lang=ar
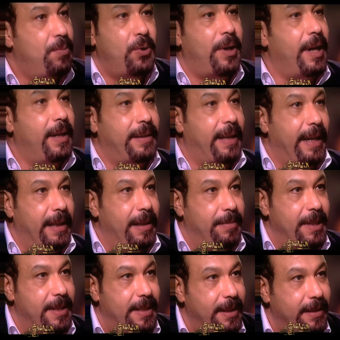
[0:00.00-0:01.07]
مجرد حاجه
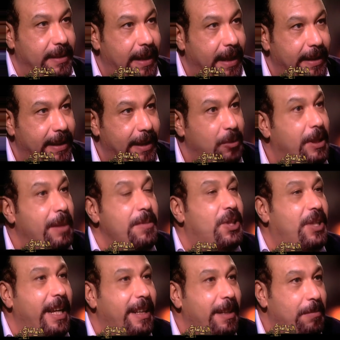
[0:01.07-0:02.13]
بتتسندي عليها وده مش
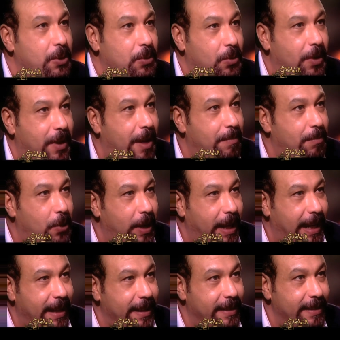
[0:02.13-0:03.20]
تقليل من دور الاب ولا
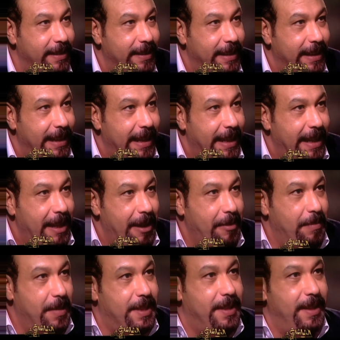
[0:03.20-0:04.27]
حاجه
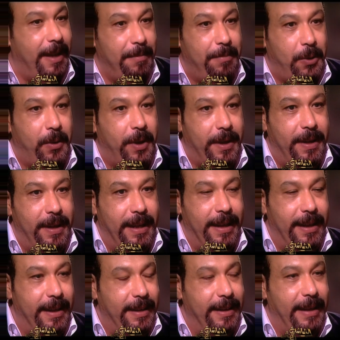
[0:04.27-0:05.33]
بس الاب هو
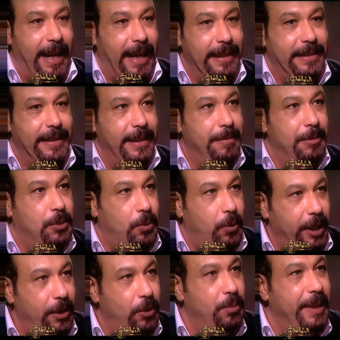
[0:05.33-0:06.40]
الحد اللي
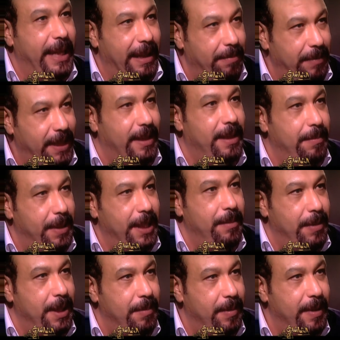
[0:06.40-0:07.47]
بتروحي له بيحميكي بي
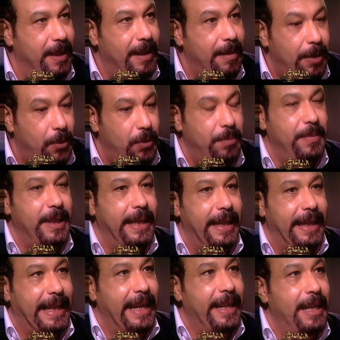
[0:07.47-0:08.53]
بي بي انما الام هي
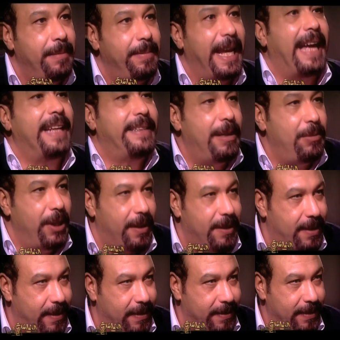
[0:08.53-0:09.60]
الكيان اللي بيحتوي
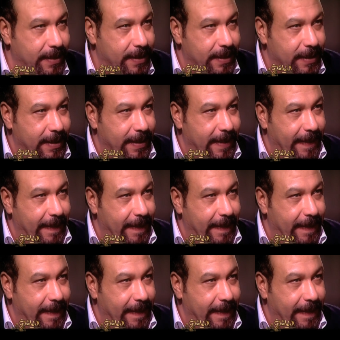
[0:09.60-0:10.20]
اصلا مم.